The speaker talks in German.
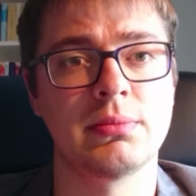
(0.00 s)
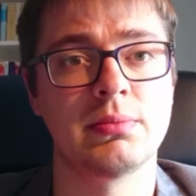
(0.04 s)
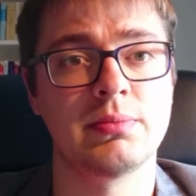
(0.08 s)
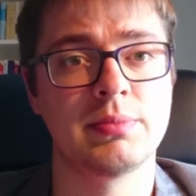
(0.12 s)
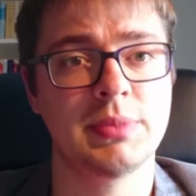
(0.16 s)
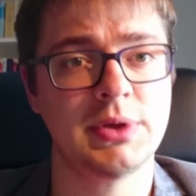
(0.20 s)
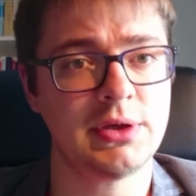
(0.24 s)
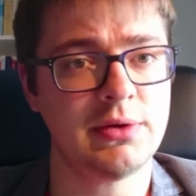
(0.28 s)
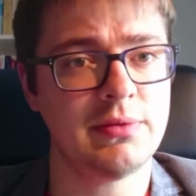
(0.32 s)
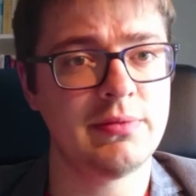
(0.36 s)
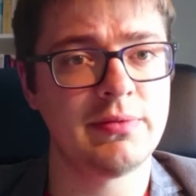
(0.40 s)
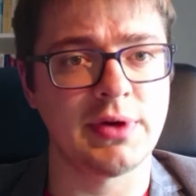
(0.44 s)

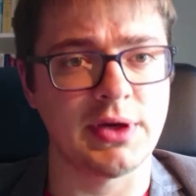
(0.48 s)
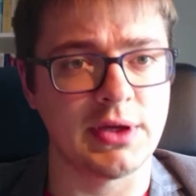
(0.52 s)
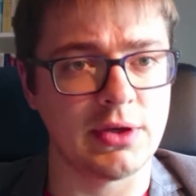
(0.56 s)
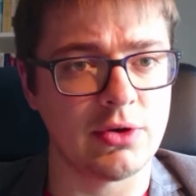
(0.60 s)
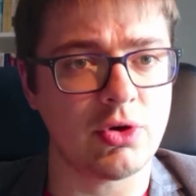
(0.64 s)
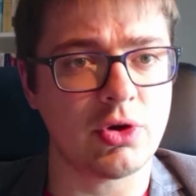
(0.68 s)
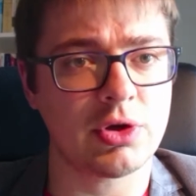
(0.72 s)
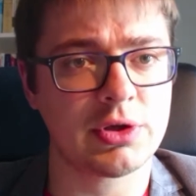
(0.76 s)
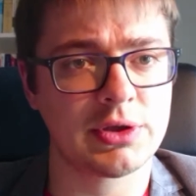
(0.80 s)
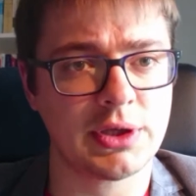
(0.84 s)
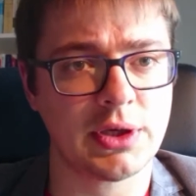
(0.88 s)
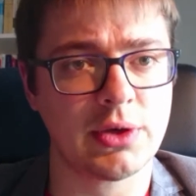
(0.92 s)
Bitten wir ihn
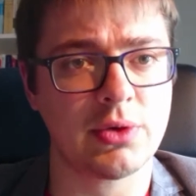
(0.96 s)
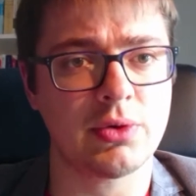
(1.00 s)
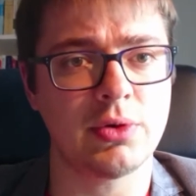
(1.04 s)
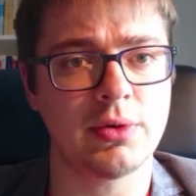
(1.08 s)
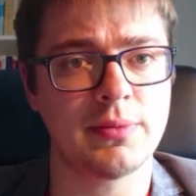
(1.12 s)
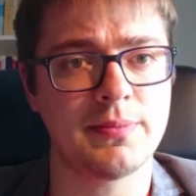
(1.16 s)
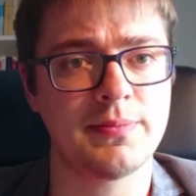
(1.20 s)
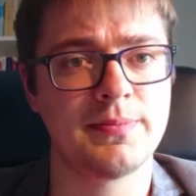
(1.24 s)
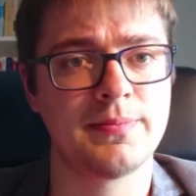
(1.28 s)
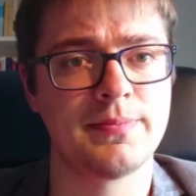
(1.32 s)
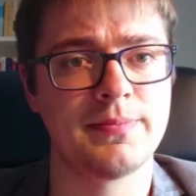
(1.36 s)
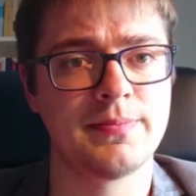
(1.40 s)
doch
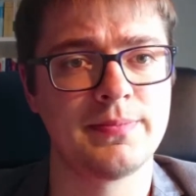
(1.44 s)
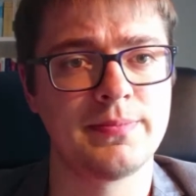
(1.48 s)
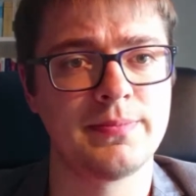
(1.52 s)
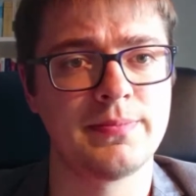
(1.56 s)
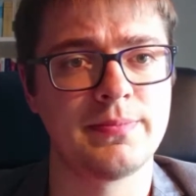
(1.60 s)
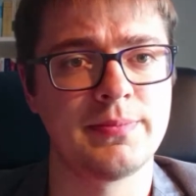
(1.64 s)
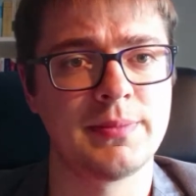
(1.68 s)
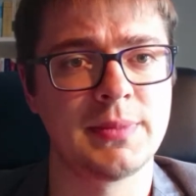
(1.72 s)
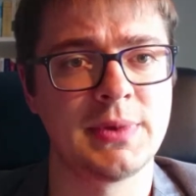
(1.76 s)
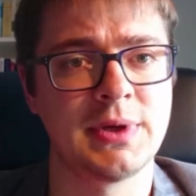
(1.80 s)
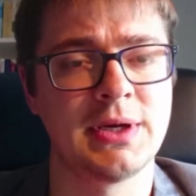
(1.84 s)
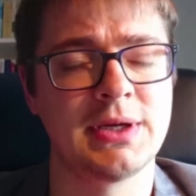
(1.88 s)
darum,
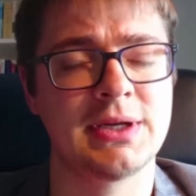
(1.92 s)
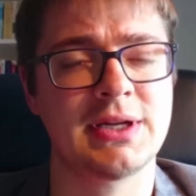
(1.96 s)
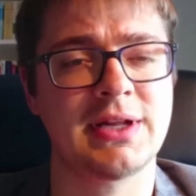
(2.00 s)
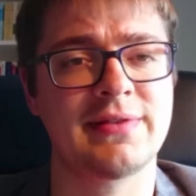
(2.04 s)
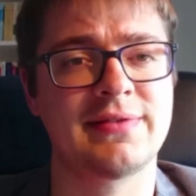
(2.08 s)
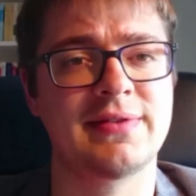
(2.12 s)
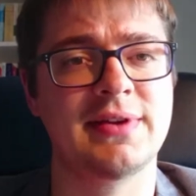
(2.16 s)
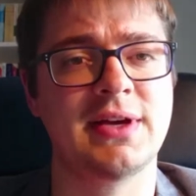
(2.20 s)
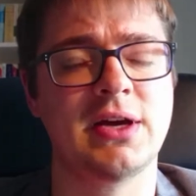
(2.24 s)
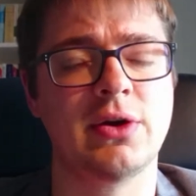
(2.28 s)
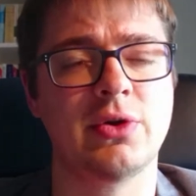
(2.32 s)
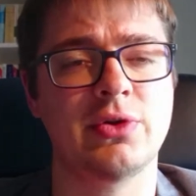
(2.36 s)

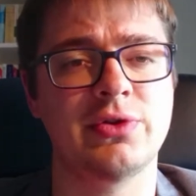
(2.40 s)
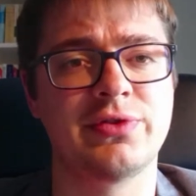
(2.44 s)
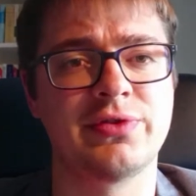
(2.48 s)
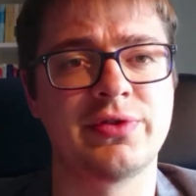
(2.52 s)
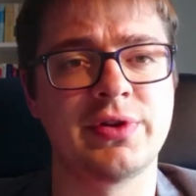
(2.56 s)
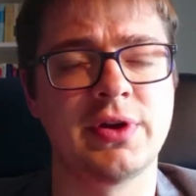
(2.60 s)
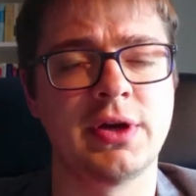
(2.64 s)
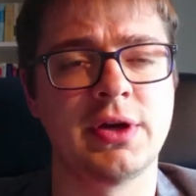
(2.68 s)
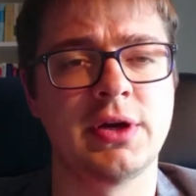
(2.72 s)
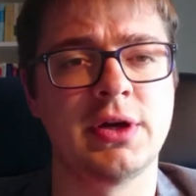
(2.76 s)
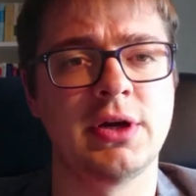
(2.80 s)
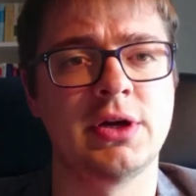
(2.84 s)
dass er
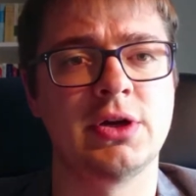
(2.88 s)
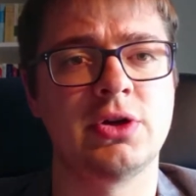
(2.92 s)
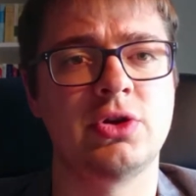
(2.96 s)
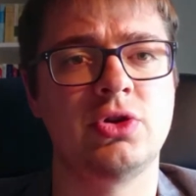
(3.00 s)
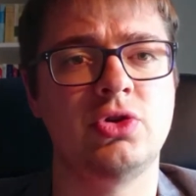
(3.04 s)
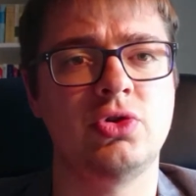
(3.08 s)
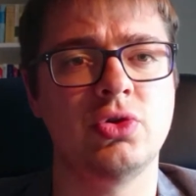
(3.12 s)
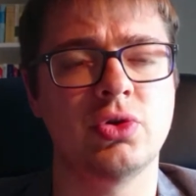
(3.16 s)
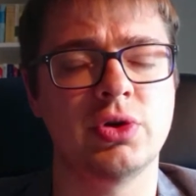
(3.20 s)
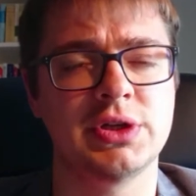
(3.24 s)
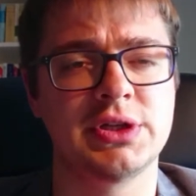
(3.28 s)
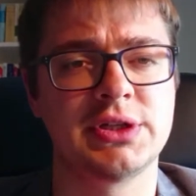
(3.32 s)
uns
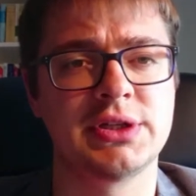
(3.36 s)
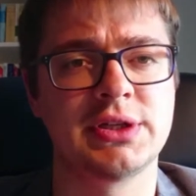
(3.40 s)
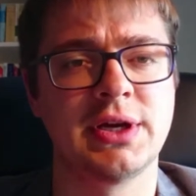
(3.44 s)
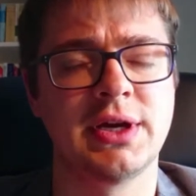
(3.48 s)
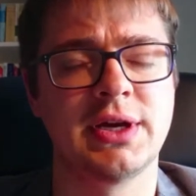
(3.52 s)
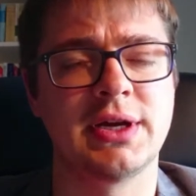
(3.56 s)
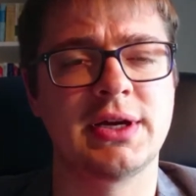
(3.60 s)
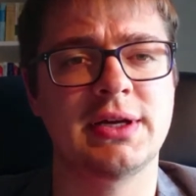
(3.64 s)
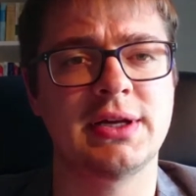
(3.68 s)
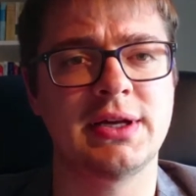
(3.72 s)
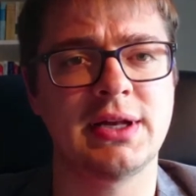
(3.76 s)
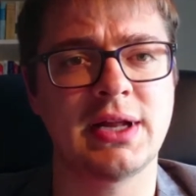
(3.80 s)
durch
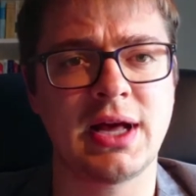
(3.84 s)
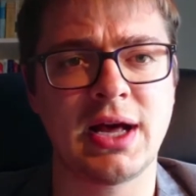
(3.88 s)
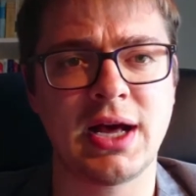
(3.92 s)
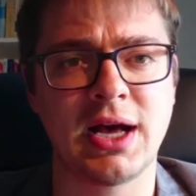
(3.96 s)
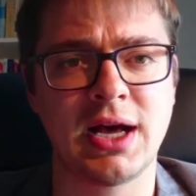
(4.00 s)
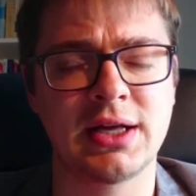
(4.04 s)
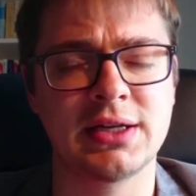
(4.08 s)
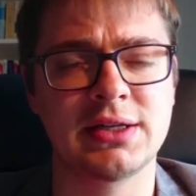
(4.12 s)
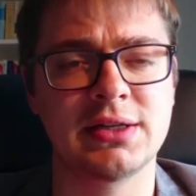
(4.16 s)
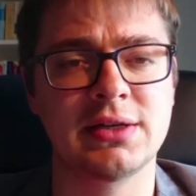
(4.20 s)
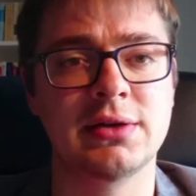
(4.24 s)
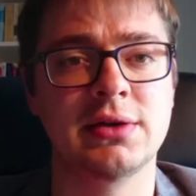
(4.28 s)

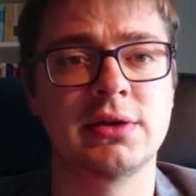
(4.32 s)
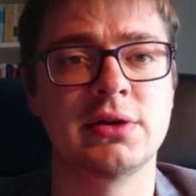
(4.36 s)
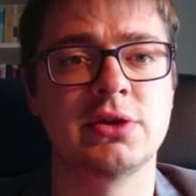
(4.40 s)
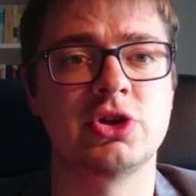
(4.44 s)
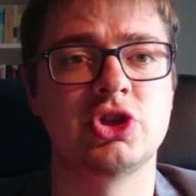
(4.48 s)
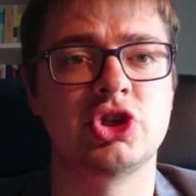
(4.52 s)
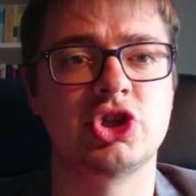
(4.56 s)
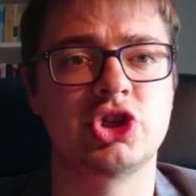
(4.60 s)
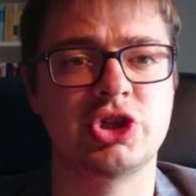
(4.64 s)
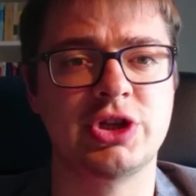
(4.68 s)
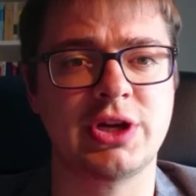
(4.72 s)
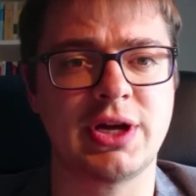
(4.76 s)
Gnade
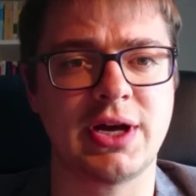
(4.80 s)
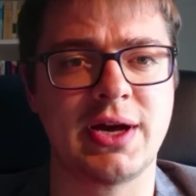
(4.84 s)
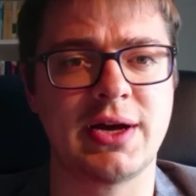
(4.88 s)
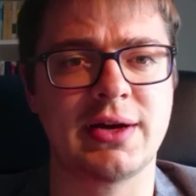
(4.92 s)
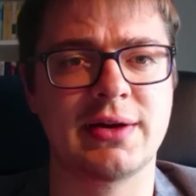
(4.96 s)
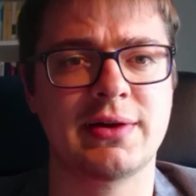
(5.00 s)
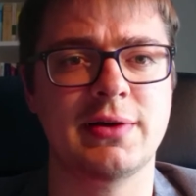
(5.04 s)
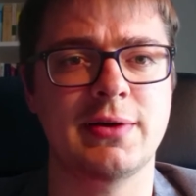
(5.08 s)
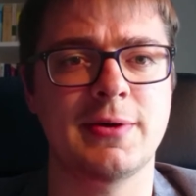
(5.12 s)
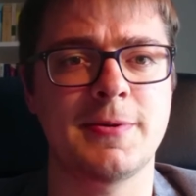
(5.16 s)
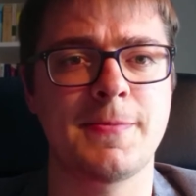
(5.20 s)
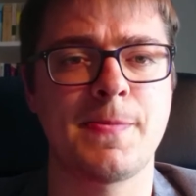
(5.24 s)

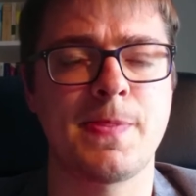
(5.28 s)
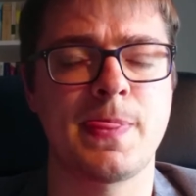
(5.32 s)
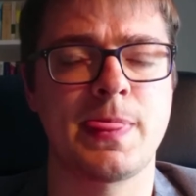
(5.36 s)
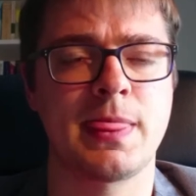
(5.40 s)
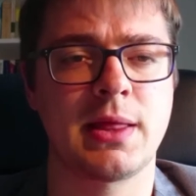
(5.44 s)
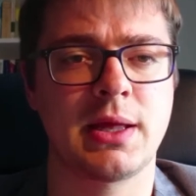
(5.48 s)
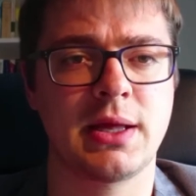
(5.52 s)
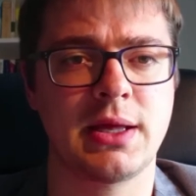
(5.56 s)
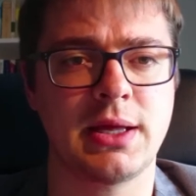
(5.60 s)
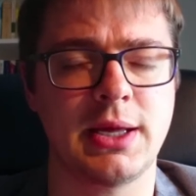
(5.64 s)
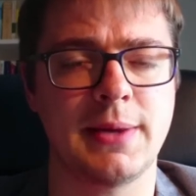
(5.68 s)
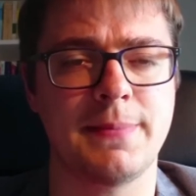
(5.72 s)
Stärke
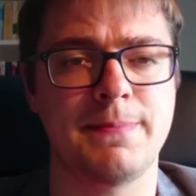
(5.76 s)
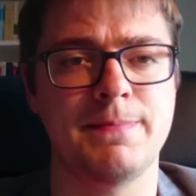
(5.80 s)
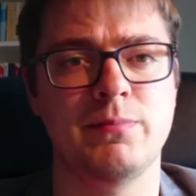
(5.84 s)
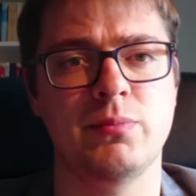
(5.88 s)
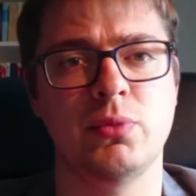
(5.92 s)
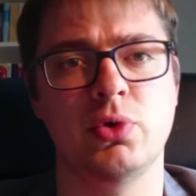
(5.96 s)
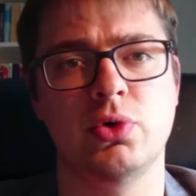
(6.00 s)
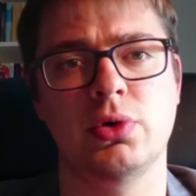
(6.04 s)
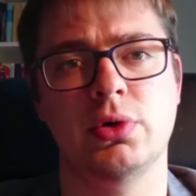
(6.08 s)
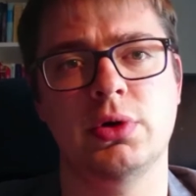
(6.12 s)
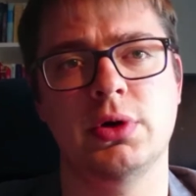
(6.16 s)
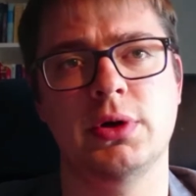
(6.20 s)
geben
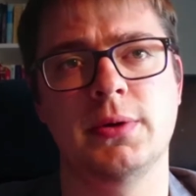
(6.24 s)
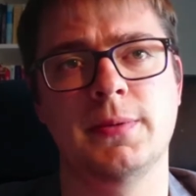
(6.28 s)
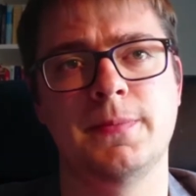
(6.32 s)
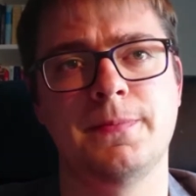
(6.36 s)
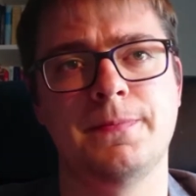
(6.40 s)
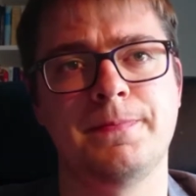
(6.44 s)
möge.